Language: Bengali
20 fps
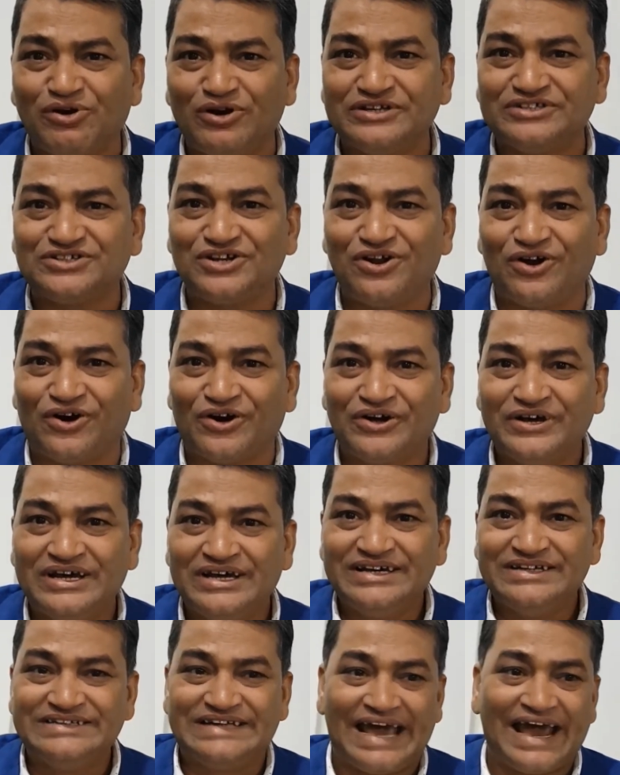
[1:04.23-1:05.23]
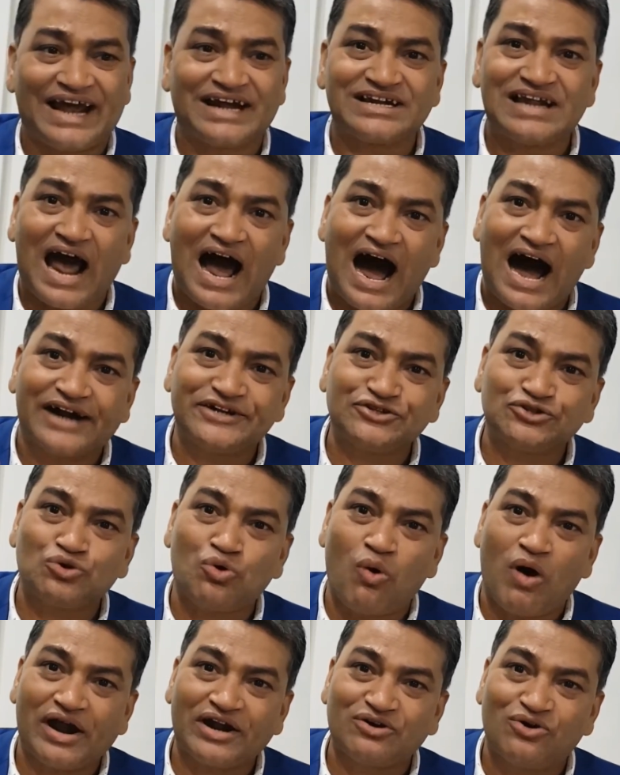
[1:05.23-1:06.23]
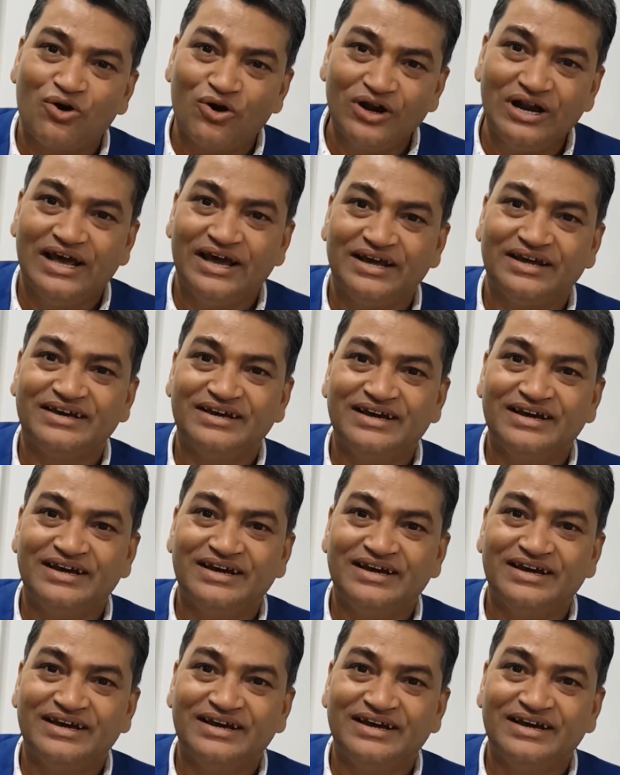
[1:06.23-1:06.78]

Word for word: বলেছিল যে একটা আর্ট কোয়ার্ক হলে